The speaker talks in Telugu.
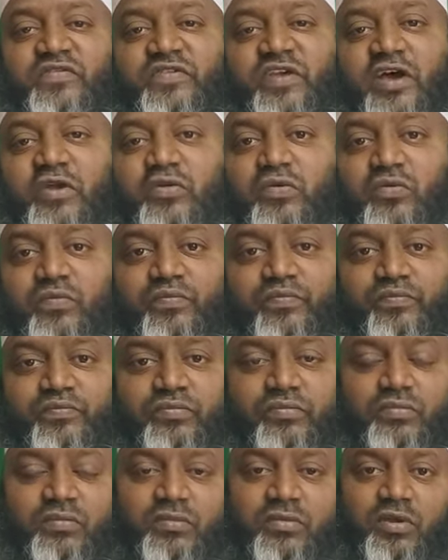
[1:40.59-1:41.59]
ఇచ్చారు
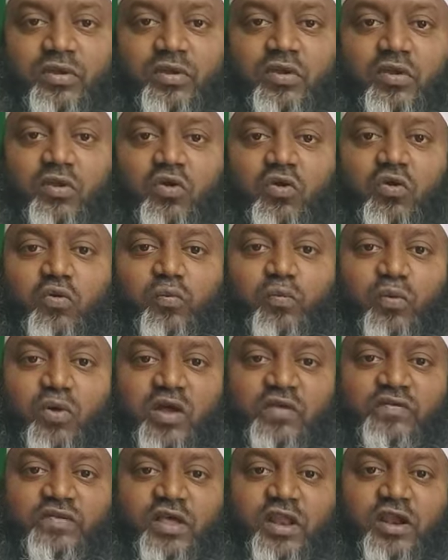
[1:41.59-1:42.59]

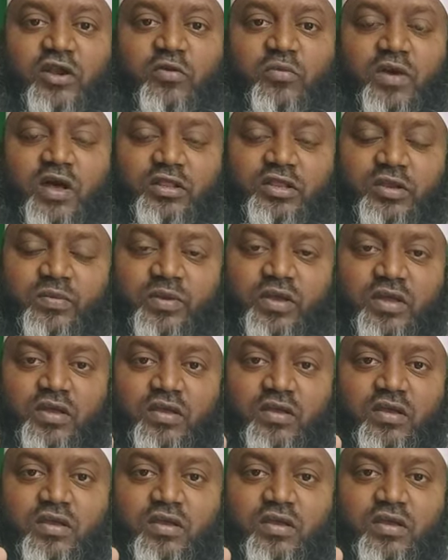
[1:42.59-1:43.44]
ఉపవాసాలను మాత్రమే